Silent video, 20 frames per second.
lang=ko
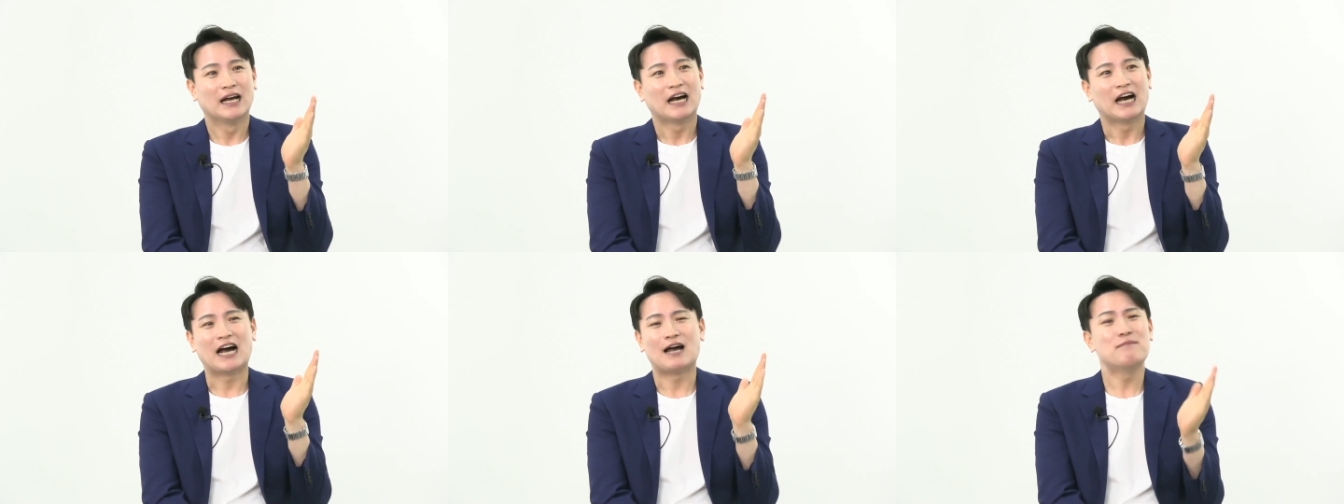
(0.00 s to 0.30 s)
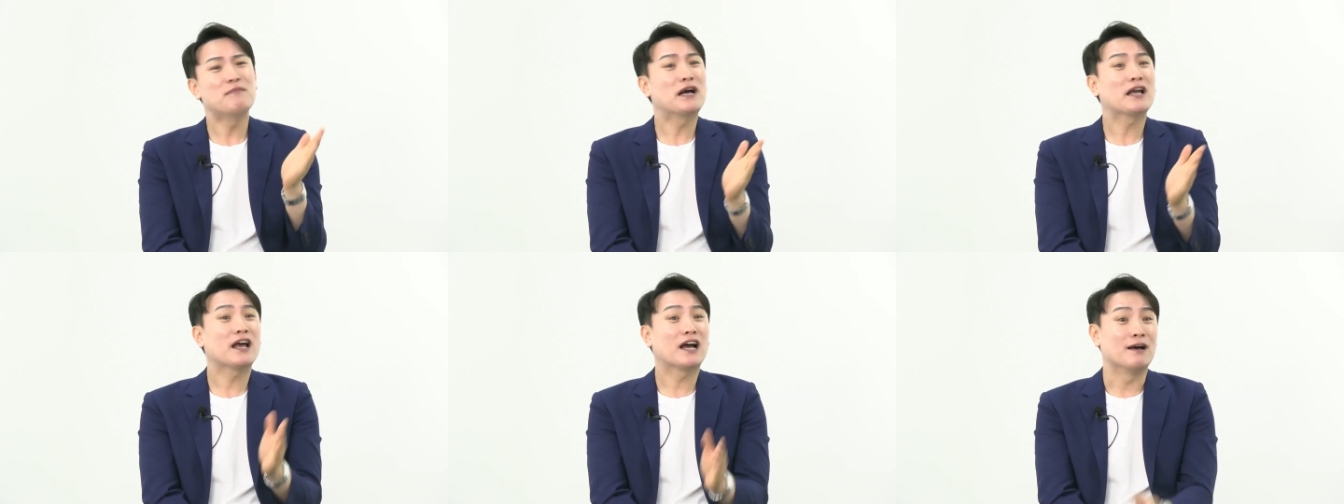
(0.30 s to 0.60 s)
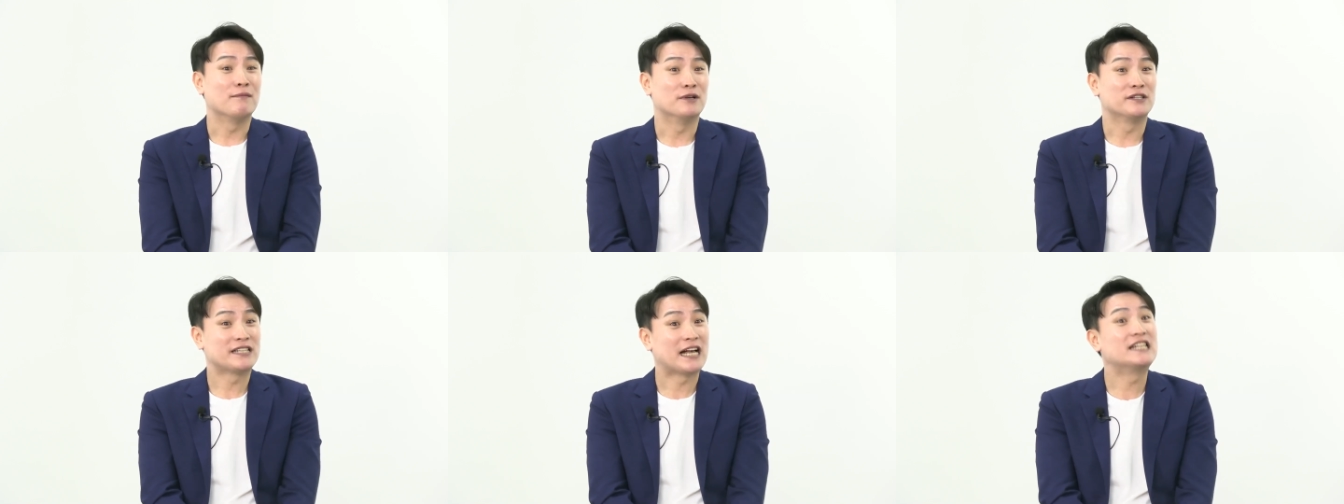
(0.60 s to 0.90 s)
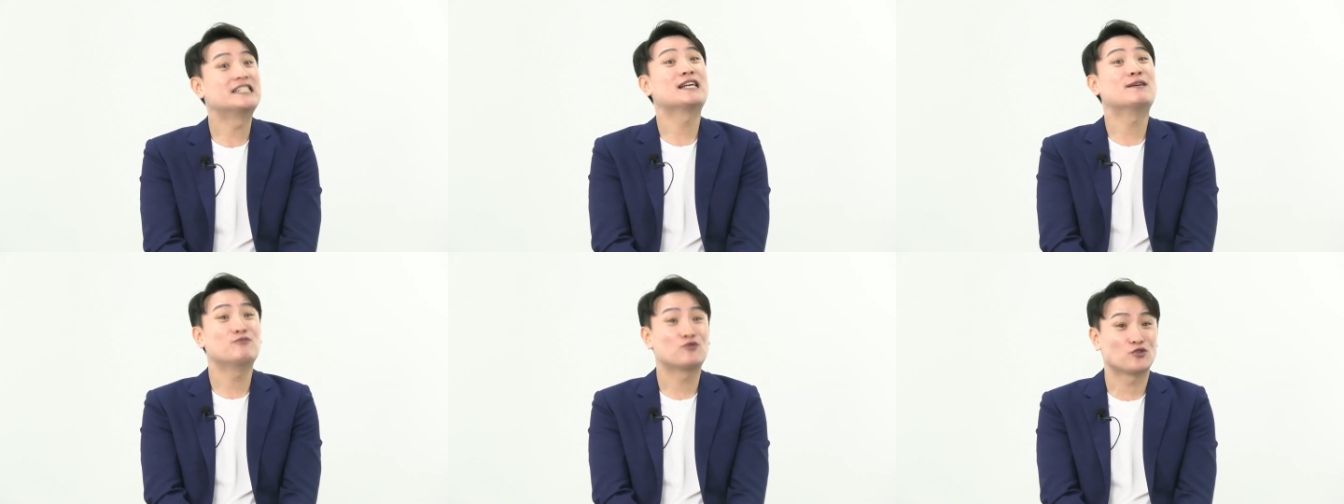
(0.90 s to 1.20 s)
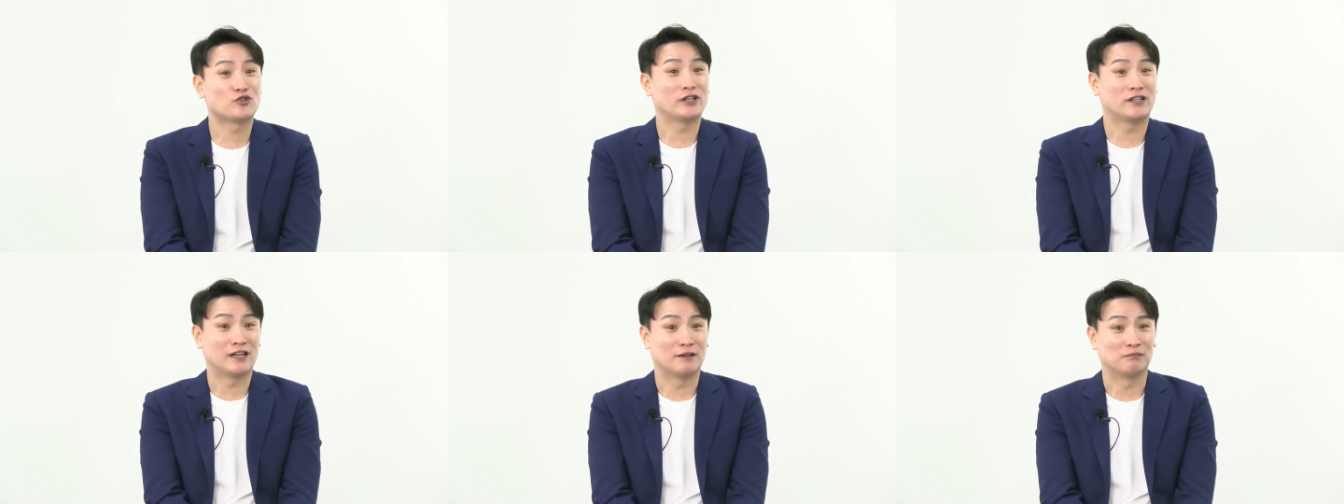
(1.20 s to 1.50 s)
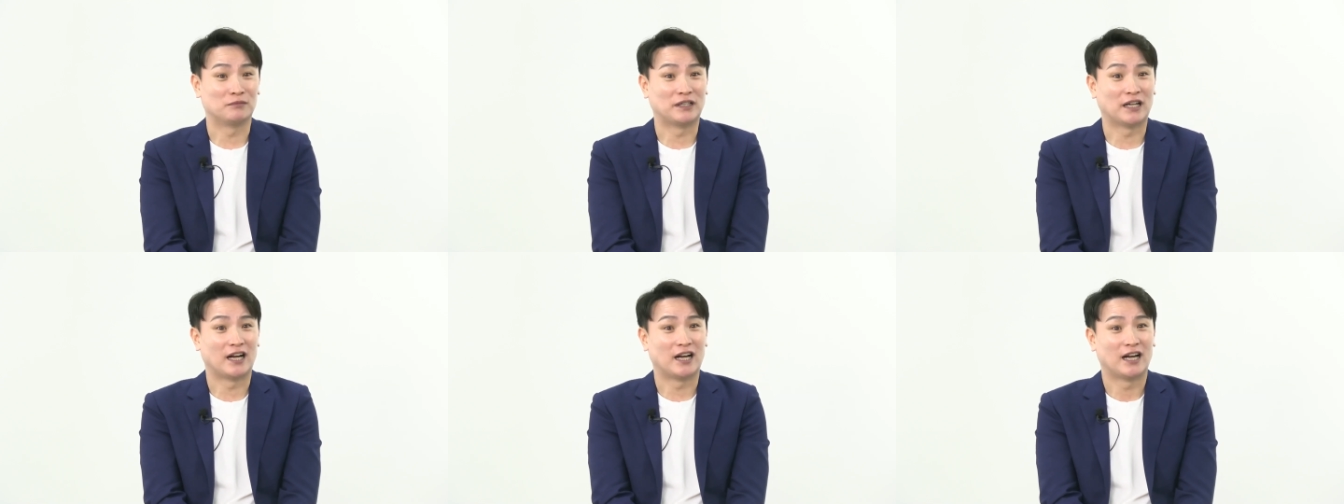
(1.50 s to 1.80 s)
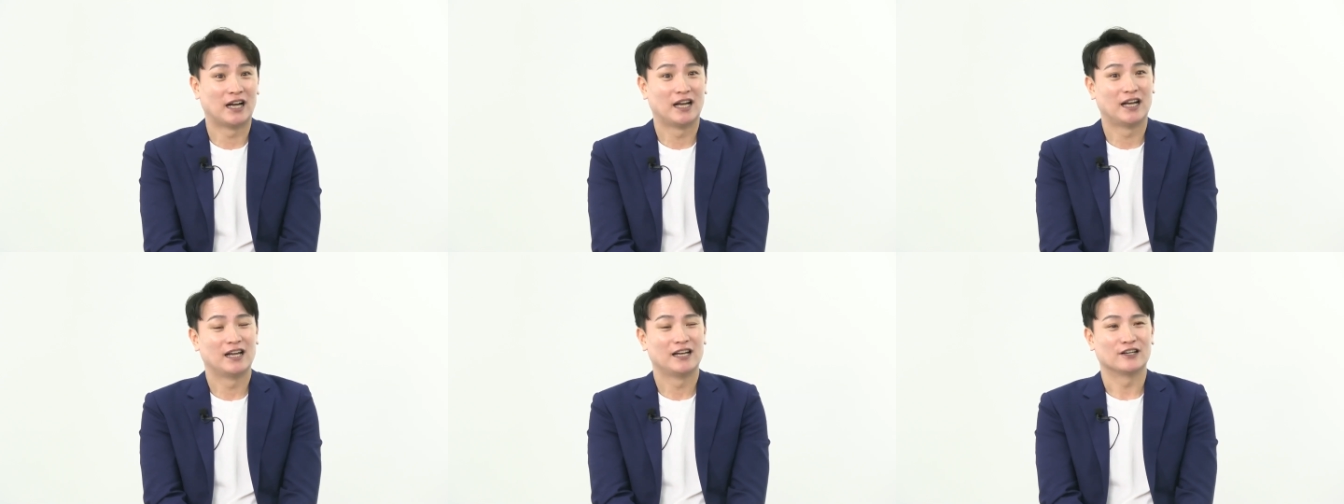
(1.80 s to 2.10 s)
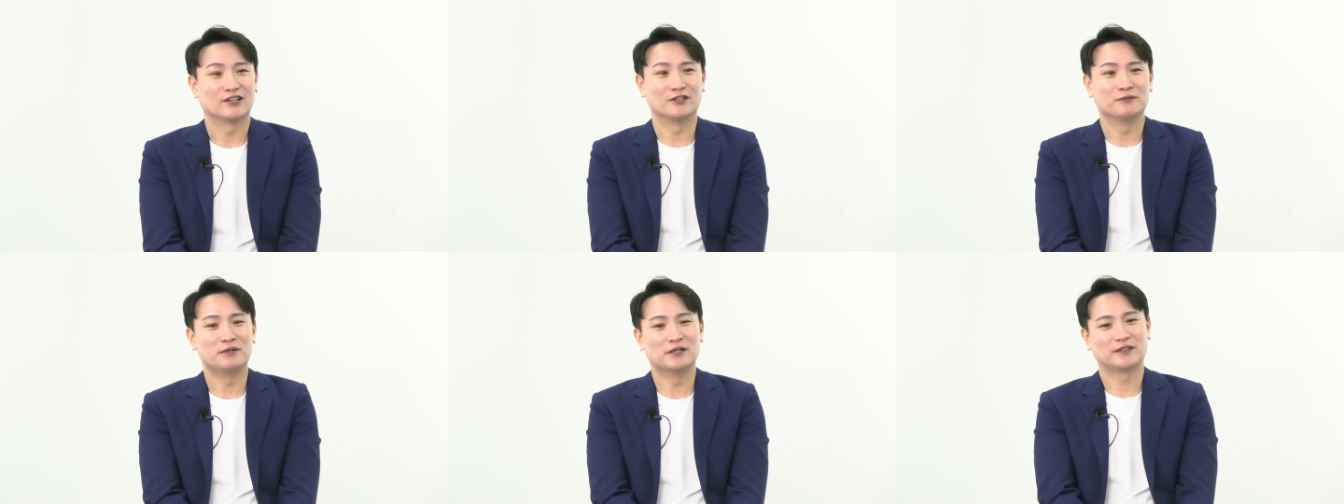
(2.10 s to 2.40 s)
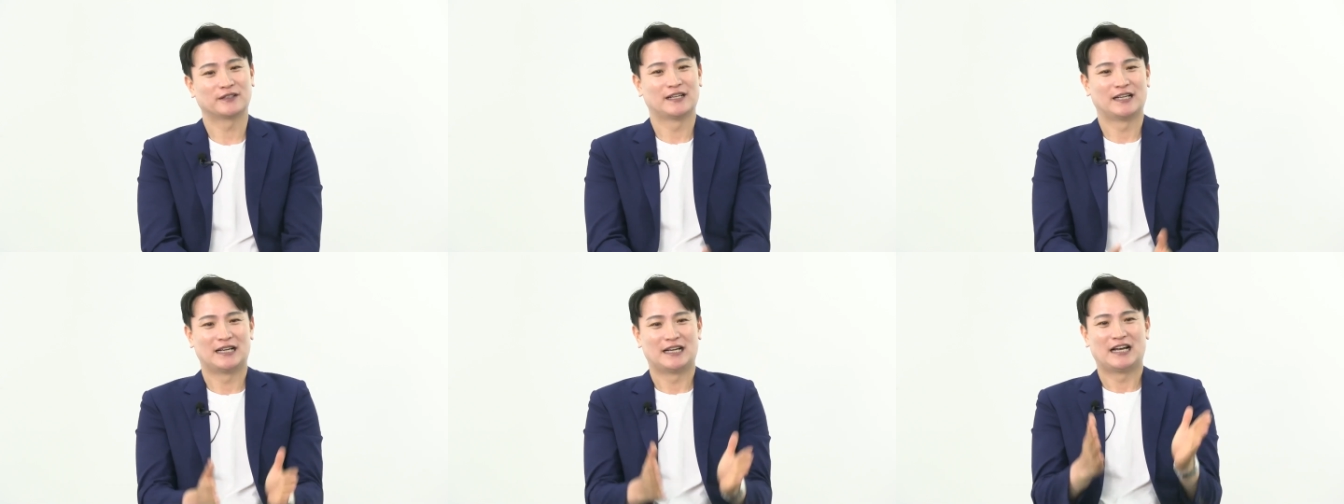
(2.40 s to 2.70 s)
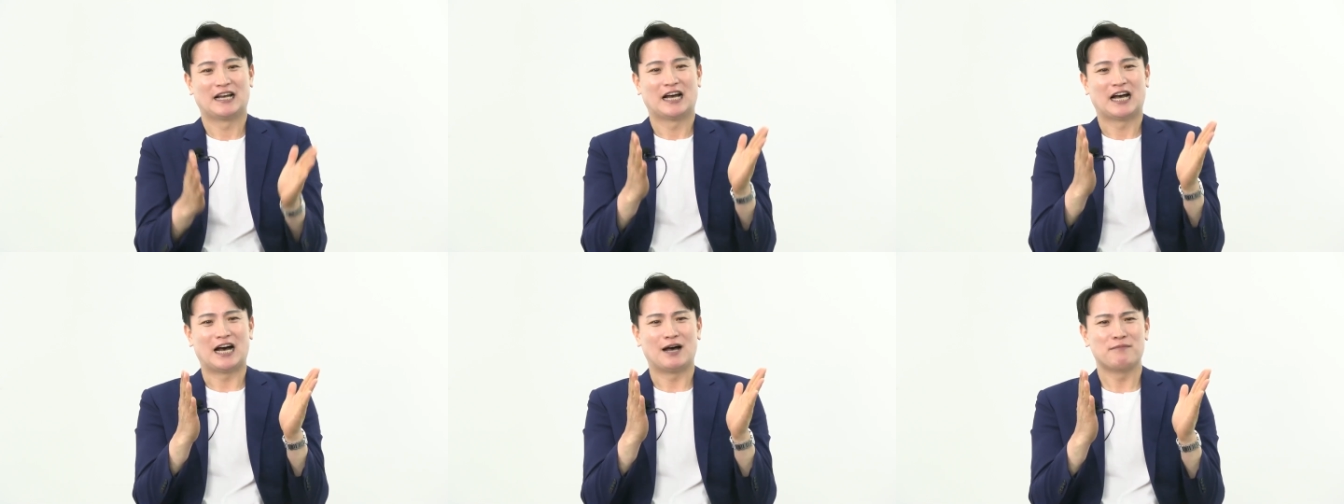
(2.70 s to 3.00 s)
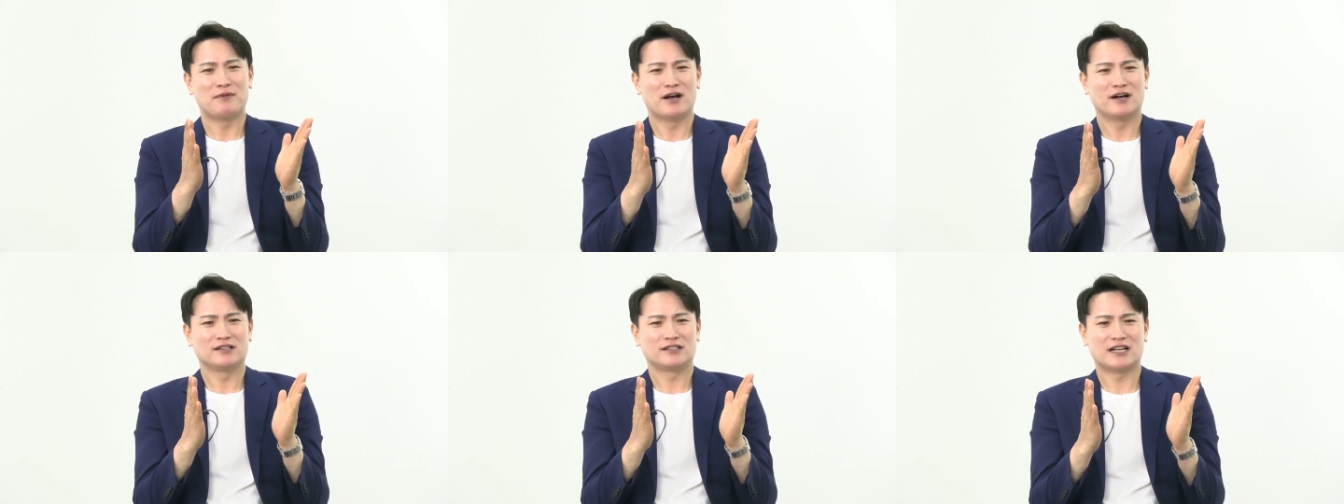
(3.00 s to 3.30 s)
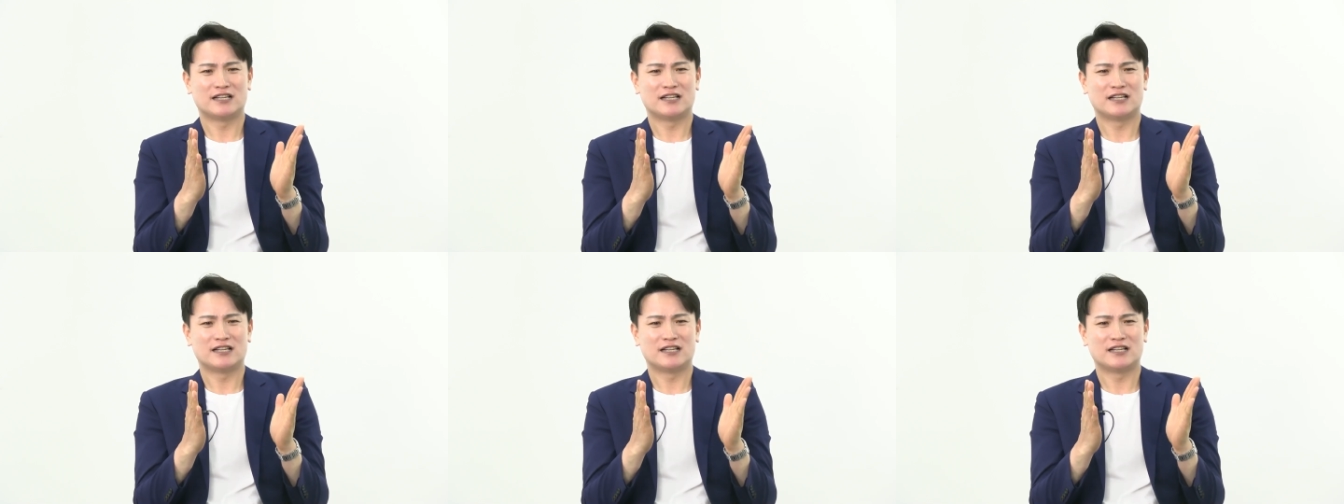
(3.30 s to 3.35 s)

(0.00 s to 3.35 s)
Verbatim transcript: 함양에 가면 산삼축제를 합니다. 그러면 함양